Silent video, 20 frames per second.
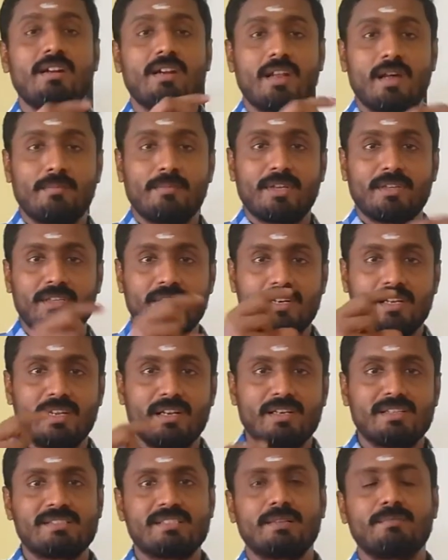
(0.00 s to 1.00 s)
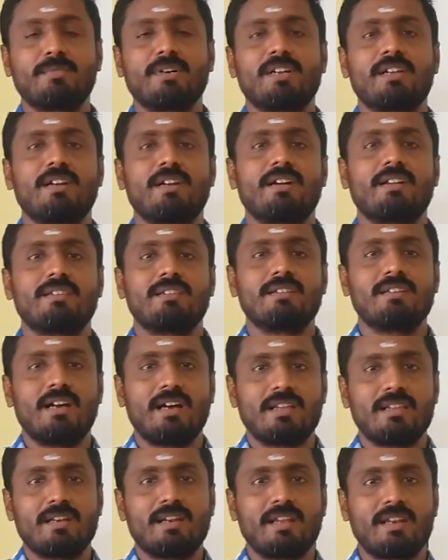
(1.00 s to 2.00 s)
நாம் அந்த டிஎன்ஏ செக்மெண்ட்டை எடுத்து
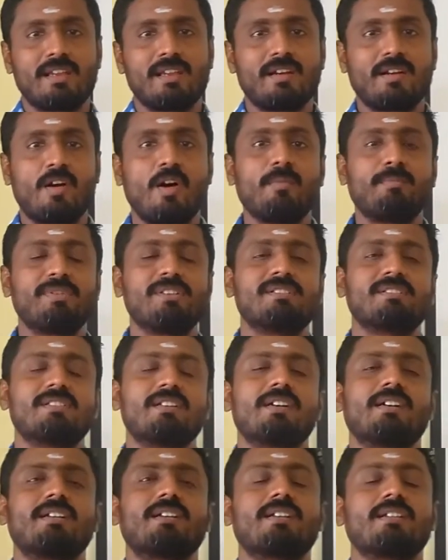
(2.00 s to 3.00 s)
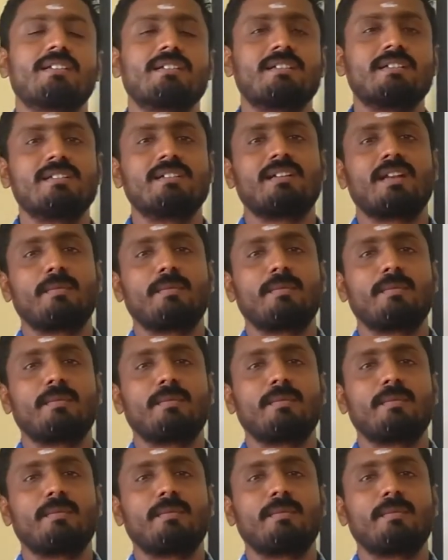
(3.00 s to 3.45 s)
அதை நிறைய காப்பீஸ் எடுக்கிறதுக்கு